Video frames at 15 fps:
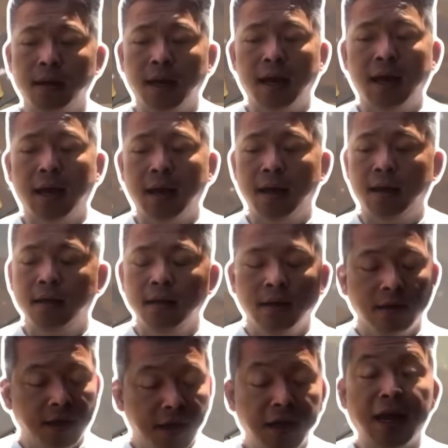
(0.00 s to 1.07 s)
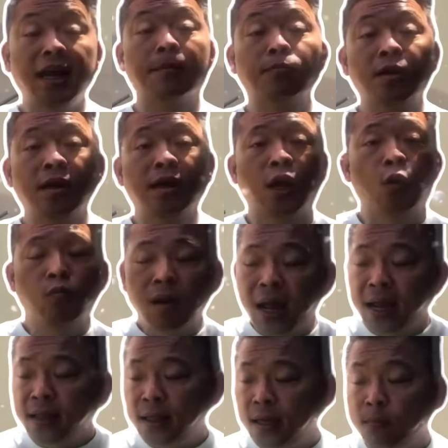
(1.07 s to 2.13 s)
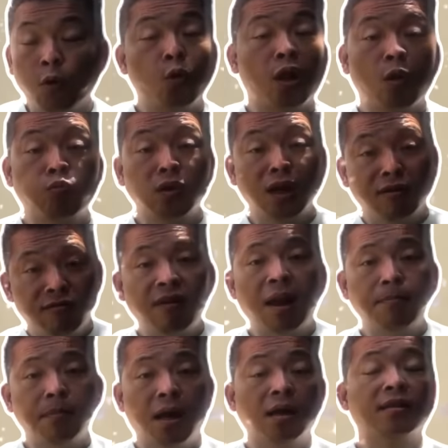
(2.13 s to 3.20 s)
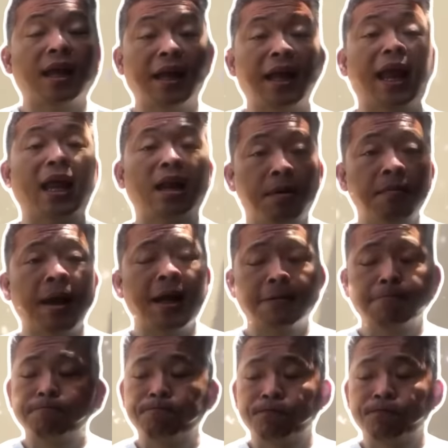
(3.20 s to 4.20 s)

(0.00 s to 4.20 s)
À, thì ngay lập tức ngày hôm nay thì một công dân Pháp ở tại Nga đã bị bắt.